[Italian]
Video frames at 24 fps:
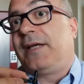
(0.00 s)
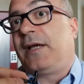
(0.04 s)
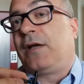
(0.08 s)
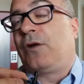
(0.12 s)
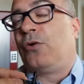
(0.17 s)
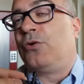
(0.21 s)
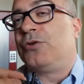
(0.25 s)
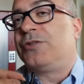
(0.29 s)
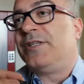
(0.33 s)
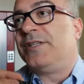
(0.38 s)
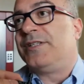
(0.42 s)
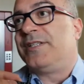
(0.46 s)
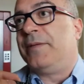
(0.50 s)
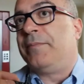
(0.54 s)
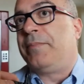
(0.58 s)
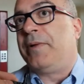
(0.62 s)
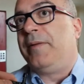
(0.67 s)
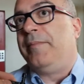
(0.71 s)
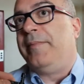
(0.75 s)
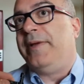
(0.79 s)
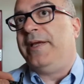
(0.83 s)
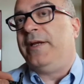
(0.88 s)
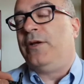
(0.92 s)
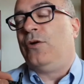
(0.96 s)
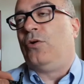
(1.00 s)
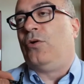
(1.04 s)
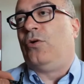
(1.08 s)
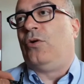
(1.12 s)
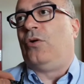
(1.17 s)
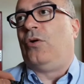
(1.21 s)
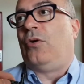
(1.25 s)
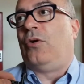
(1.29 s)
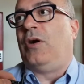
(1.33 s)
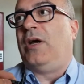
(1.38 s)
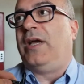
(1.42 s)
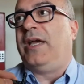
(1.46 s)
è che costi sempre
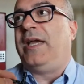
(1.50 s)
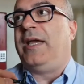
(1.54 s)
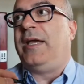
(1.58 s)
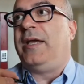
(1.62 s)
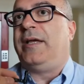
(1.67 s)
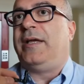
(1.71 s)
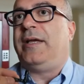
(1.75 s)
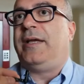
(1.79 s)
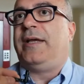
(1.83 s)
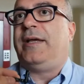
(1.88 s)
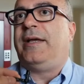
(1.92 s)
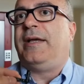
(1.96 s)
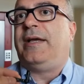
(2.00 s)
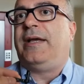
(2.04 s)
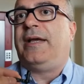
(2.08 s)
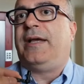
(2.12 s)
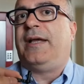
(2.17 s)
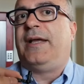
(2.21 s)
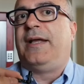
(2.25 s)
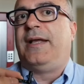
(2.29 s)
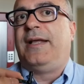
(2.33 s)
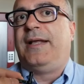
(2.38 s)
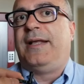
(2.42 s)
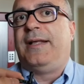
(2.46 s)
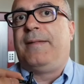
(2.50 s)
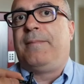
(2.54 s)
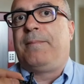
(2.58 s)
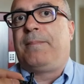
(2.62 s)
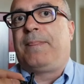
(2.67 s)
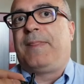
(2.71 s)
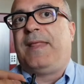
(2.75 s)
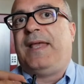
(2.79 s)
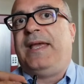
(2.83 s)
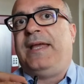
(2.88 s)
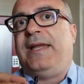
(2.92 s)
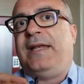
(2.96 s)
meno
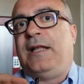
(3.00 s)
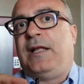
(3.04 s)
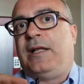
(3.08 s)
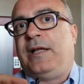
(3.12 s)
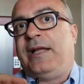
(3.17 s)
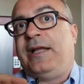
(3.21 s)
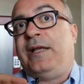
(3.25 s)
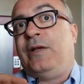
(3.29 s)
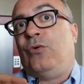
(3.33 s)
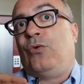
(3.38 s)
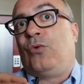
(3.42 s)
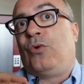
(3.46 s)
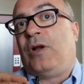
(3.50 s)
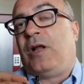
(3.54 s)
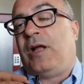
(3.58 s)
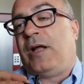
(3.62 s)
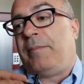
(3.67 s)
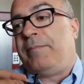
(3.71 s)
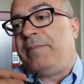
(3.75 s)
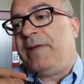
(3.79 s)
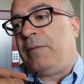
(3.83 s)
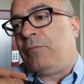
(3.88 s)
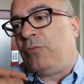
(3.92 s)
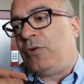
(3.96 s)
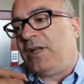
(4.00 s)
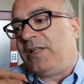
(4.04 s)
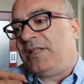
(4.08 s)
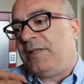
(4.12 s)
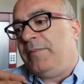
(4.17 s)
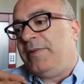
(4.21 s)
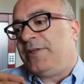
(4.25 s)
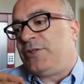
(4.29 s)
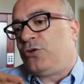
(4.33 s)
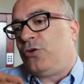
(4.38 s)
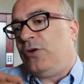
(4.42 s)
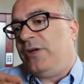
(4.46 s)
e, e, e non abbiamo una
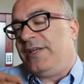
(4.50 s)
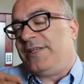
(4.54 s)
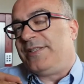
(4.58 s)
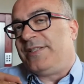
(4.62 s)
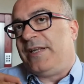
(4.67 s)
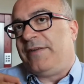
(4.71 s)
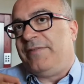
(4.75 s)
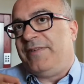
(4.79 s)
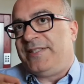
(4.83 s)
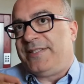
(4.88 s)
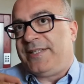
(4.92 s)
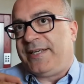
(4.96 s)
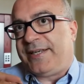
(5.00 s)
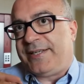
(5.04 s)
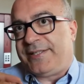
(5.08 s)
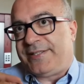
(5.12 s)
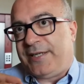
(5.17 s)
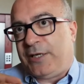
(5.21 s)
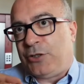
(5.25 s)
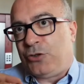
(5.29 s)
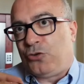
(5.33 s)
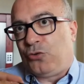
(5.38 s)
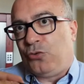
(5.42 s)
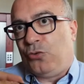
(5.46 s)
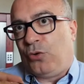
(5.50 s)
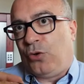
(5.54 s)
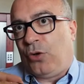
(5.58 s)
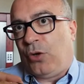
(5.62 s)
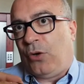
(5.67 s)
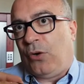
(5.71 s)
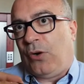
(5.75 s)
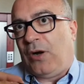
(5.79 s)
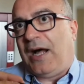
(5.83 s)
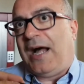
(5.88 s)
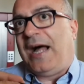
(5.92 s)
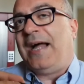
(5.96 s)
dimensione di servizi che si
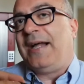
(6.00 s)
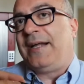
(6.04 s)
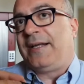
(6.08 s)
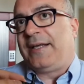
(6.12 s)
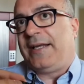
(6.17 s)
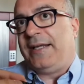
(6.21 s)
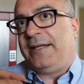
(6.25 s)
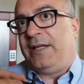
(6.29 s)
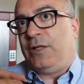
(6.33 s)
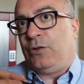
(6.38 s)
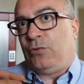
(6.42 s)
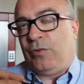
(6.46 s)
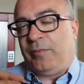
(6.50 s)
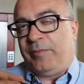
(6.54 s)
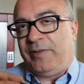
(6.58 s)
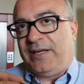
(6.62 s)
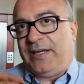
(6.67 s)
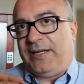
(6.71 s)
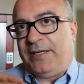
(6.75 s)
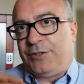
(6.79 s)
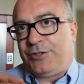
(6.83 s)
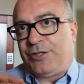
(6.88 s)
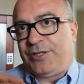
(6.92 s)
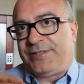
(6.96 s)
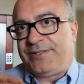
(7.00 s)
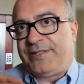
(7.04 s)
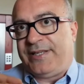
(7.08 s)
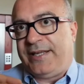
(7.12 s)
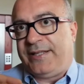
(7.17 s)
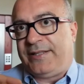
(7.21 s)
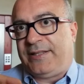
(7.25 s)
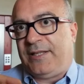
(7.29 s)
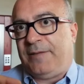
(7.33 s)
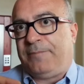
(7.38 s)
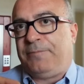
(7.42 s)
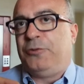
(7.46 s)
aggiungono anche nel
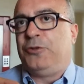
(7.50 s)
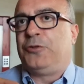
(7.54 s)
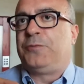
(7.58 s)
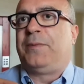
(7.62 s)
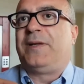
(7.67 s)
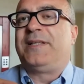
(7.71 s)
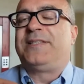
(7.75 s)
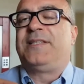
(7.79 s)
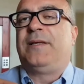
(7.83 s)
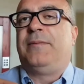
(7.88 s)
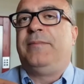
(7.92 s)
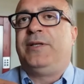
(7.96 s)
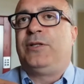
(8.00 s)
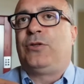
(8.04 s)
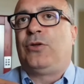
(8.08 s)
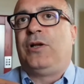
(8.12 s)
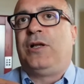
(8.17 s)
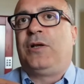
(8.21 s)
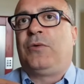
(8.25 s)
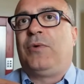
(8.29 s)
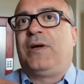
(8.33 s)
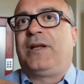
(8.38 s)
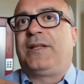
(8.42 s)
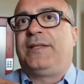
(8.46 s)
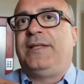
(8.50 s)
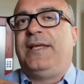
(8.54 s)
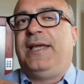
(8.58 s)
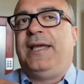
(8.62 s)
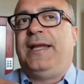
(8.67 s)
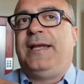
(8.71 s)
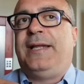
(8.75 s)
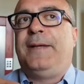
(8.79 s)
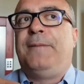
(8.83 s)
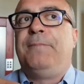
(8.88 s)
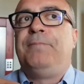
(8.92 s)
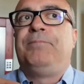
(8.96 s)
2017, più spaziamento nei
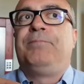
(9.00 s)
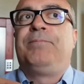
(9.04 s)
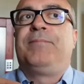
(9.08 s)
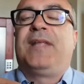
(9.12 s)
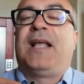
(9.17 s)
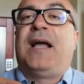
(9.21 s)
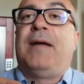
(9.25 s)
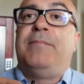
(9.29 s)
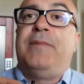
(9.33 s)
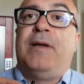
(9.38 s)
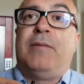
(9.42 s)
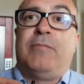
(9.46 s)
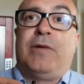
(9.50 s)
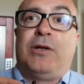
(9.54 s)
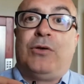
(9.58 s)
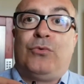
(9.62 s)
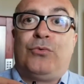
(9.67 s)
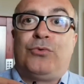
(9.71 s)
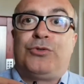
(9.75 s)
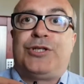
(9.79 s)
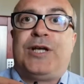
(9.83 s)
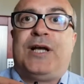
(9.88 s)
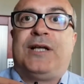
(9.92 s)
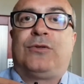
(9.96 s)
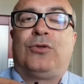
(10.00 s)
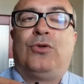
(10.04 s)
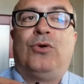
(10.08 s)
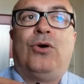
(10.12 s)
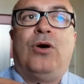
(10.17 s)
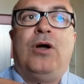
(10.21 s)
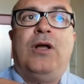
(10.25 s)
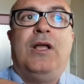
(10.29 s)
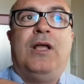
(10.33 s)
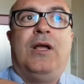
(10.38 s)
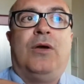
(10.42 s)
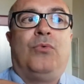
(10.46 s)
quartieri, abbiamo annunciato
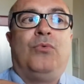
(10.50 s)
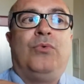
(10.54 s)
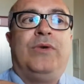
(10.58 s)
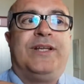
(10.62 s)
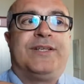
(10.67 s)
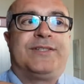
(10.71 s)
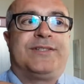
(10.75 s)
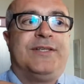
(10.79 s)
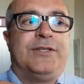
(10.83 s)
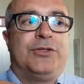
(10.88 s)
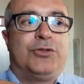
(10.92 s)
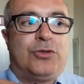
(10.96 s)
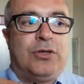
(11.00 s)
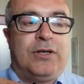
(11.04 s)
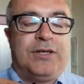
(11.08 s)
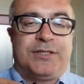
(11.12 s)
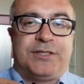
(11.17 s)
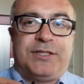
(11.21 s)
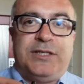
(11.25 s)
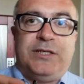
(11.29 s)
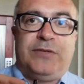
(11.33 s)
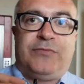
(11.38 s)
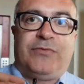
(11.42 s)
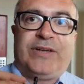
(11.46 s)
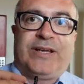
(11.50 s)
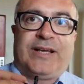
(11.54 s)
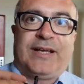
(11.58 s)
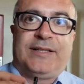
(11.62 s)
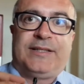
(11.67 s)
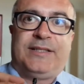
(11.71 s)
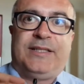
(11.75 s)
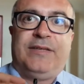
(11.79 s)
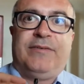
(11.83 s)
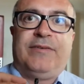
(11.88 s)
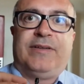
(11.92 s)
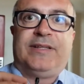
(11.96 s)
un'estensione
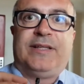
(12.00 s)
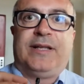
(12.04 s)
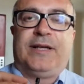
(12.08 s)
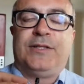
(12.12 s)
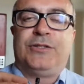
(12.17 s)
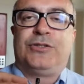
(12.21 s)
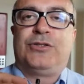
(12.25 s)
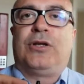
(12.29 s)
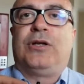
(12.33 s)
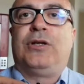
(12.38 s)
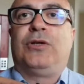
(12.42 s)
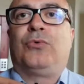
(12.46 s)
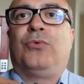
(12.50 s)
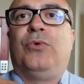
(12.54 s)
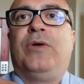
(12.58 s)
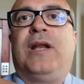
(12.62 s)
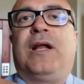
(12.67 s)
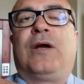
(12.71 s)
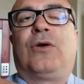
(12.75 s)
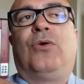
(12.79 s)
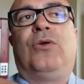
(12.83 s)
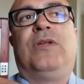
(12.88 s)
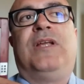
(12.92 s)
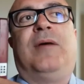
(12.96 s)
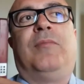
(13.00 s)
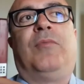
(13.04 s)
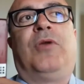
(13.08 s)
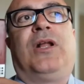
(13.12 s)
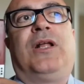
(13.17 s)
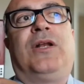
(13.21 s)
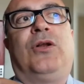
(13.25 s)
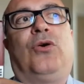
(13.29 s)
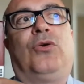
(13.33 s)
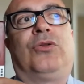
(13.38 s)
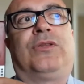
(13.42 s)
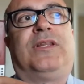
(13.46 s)
significativa delle zone in cui raccogliamo
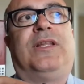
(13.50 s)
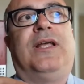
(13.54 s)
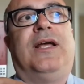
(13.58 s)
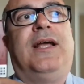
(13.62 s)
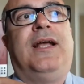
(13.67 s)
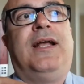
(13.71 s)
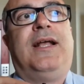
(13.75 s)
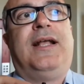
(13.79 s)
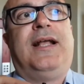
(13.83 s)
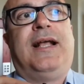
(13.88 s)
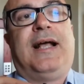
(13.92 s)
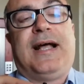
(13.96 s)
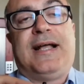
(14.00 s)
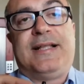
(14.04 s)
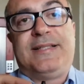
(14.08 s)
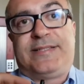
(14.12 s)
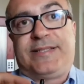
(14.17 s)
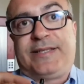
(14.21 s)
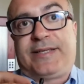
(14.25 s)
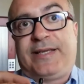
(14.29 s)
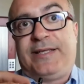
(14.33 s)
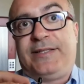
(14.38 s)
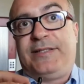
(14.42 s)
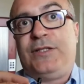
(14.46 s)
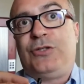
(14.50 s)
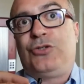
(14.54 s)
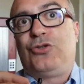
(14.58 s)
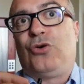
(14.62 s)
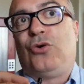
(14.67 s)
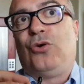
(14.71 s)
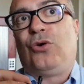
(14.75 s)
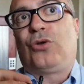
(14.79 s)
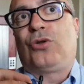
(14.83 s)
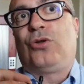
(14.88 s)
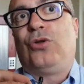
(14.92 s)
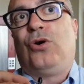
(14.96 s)
la notte anziché di
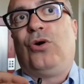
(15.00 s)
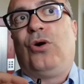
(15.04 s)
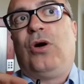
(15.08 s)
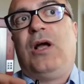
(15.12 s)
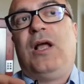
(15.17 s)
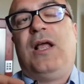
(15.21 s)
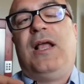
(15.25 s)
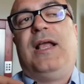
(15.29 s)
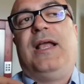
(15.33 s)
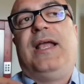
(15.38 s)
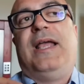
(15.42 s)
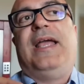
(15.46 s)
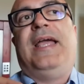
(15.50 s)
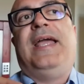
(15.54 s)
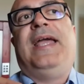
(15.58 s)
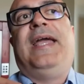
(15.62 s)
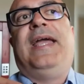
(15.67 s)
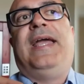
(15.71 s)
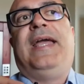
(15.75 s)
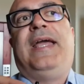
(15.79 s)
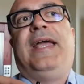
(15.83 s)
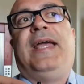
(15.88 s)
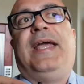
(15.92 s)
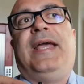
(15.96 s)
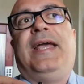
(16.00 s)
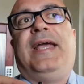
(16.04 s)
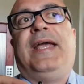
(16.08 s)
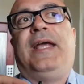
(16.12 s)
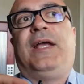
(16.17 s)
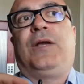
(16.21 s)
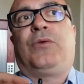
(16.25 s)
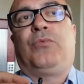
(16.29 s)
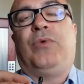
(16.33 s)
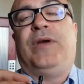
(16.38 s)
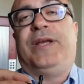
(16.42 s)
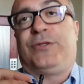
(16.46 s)
giorno
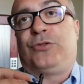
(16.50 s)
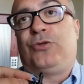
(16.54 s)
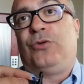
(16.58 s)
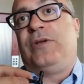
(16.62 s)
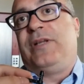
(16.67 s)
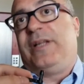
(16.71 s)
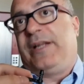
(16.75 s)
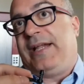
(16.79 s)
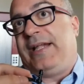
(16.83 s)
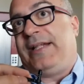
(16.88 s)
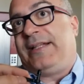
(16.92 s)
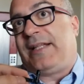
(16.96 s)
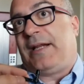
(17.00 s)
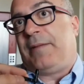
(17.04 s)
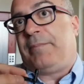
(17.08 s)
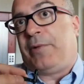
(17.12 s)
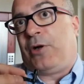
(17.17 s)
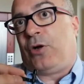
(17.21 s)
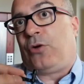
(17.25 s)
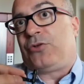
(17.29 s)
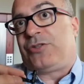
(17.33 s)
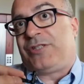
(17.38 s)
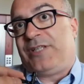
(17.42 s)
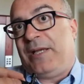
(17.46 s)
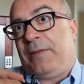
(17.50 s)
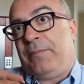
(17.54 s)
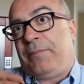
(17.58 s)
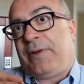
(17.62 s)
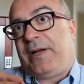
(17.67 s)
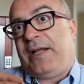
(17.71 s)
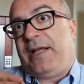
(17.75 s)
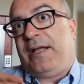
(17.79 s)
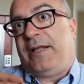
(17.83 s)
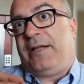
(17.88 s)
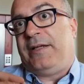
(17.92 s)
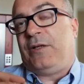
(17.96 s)
e questo rientra però
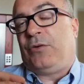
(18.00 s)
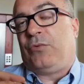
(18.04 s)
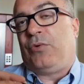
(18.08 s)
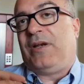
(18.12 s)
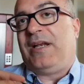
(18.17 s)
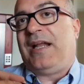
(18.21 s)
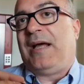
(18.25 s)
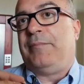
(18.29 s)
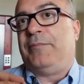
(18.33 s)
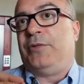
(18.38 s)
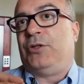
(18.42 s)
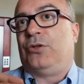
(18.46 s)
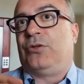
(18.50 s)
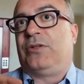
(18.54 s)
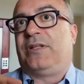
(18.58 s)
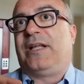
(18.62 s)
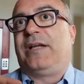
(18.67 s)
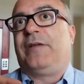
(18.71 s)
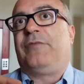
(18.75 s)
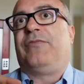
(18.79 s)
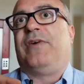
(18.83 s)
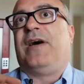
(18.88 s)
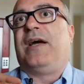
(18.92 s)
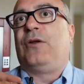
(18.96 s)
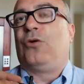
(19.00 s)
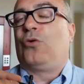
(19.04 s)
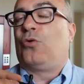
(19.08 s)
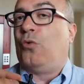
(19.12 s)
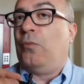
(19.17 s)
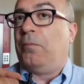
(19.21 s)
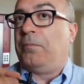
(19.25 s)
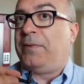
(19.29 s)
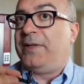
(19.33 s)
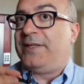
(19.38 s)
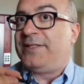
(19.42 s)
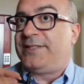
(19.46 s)
sempre in quell'ambito tariffario
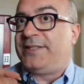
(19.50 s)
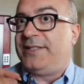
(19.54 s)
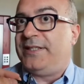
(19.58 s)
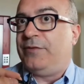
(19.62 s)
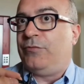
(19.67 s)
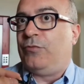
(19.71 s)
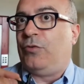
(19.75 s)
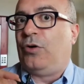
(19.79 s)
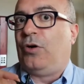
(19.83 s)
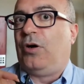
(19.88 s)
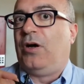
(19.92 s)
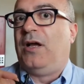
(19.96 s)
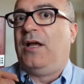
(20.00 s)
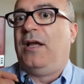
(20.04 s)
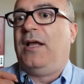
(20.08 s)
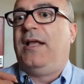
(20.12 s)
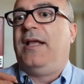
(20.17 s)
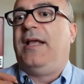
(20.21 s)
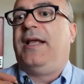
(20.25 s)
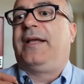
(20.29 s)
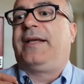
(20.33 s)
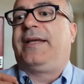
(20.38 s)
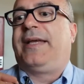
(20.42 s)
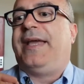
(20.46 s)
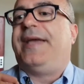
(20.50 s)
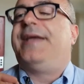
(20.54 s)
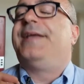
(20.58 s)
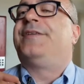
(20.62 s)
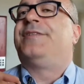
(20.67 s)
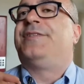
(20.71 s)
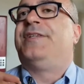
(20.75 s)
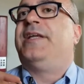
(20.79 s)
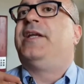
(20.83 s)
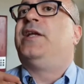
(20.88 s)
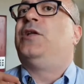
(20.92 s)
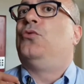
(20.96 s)
complessivo che
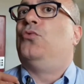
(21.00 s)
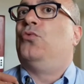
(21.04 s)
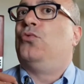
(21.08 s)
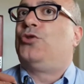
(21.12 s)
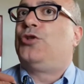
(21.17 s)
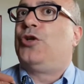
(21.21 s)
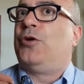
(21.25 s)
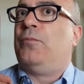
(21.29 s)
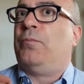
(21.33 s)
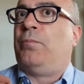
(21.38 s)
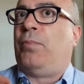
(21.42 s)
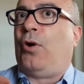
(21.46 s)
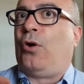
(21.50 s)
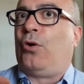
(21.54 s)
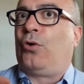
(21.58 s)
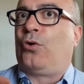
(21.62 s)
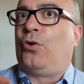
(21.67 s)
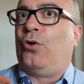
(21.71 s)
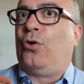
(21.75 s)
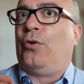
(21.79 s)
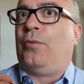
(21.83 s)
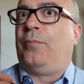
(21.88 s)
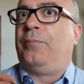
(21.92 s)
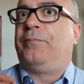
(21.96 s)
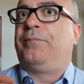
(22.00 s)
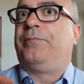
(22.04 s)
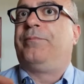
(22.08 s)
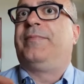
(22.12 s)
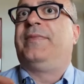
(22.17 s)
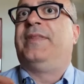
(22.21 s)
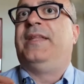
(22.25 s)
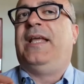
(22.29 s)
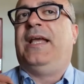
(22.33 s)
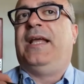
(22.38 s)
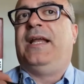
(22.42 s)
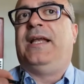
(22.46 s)
si riduce un poco
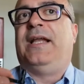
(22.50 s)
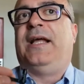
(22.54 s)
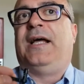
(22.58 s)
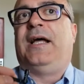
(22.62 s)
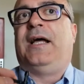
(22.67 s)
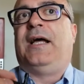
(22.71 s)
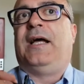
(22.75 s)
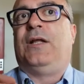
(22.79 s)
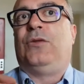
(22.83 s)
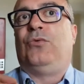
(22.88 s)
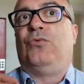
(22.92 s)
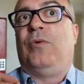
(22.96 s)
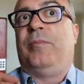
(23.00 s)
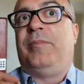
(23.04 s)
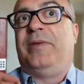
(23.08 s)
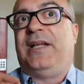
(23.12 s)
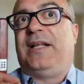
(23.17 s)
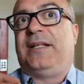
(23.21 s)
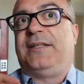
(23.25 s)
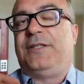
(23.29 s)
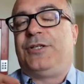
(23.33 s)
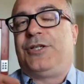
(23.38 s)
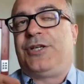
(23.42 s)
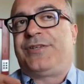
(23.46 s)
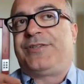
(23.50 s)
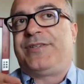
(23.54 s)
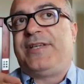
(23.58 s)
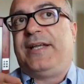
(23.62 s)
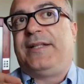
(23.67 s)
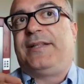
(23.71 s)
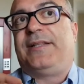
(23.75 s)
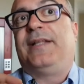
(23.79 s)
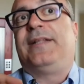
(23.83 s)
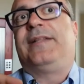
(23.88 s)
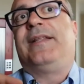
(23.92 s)
nel 2017.